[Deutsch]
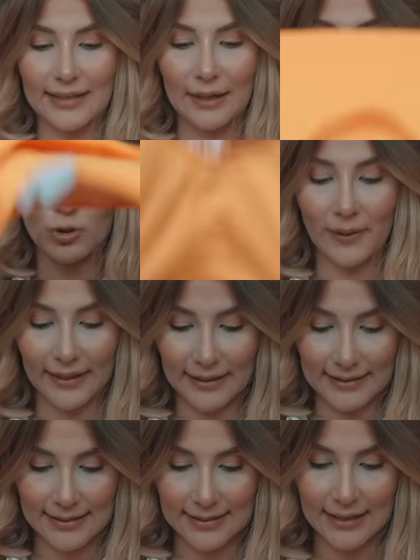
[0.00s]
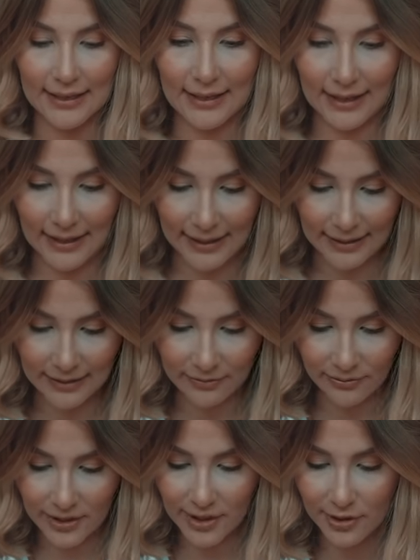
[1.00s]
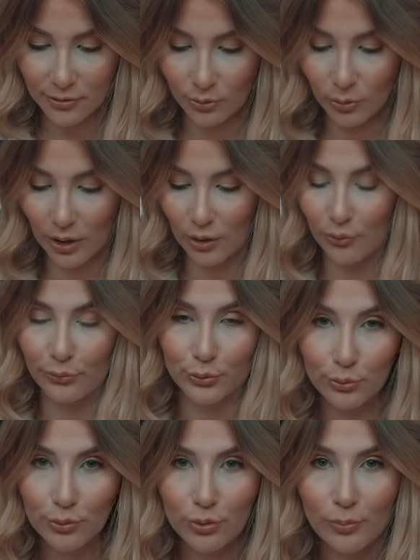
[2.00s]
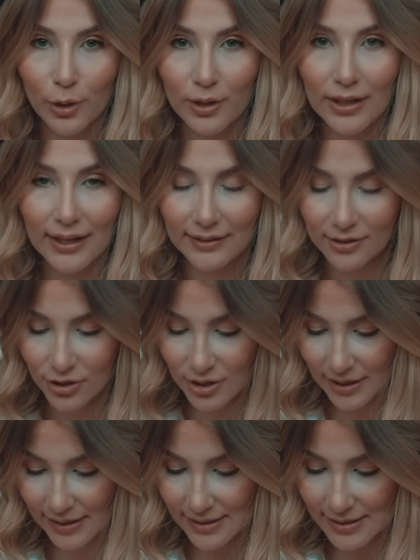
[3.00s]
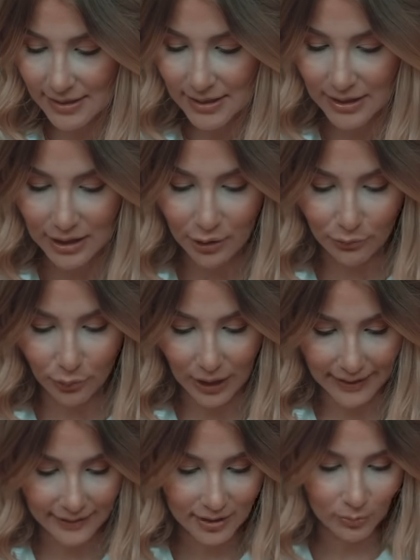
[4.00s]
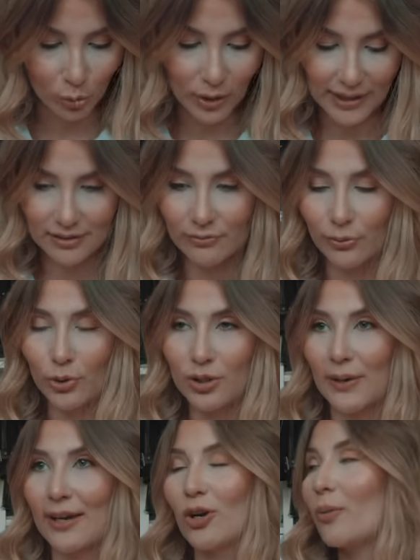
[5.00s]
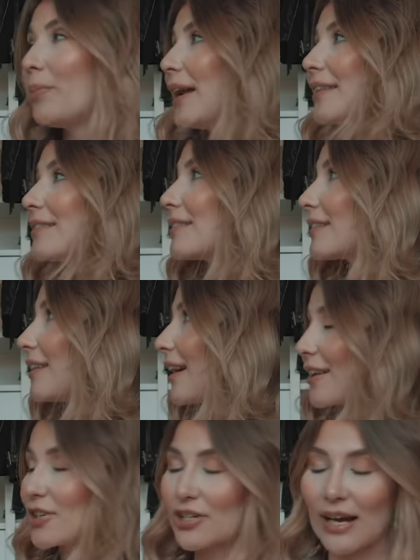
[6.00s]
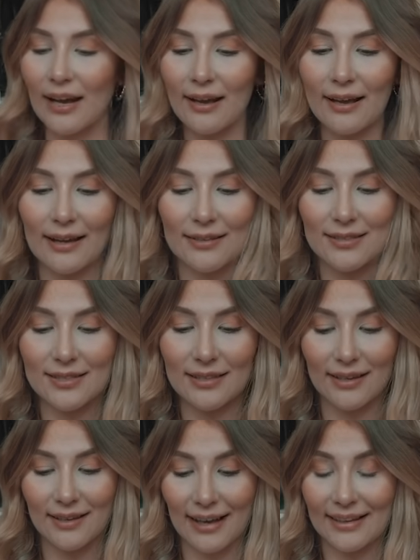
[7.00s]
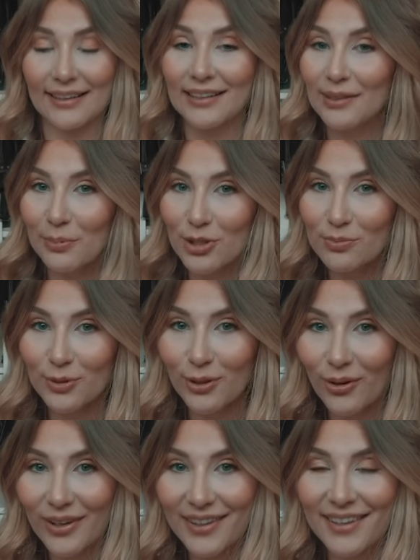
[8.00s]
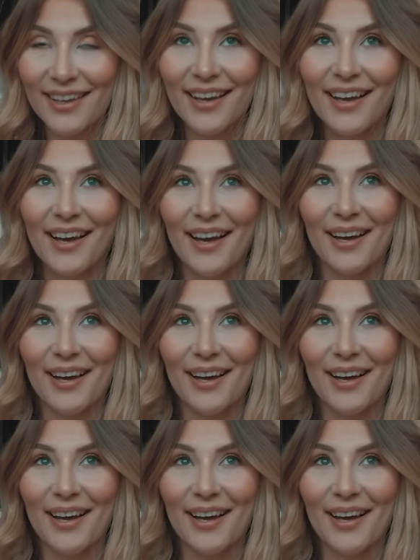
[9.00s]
Ich habe übrigens ein Video auf YouTube online gestellt, vor einigen Monaten, wo ich meinen kompletten Kleiderschrank ganz äh, akribisch mit euch